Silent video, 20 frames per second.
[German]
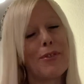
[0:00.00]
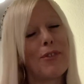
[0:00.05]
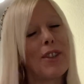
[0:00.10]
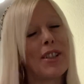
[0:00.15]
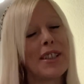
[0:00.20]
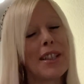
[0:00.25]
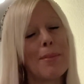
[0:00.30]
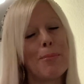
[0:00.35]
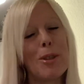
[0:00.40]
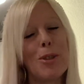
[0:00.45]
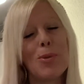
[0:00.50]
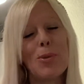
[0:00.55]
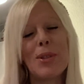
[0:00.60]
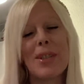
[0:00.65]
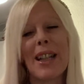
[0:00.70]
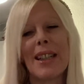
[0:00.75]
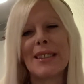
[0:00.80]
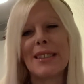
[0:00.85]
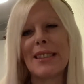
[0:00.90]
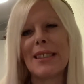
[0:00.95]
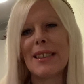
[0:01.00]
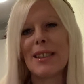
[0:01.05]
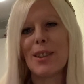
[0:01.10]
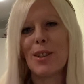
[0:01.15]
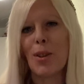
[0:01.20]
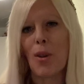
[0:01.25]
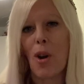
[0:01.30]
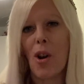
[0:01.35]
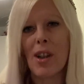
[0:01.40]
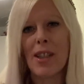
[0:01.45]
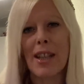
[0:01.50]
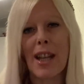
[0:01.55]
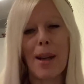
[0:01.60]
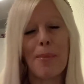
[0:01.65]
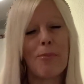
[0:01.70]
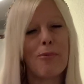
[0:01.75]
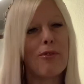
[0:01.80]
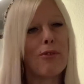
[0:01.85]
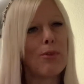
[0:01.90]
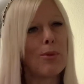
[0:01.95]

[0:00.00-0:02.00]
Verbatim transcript: Von der Minute, als ich ihn gerochen habe,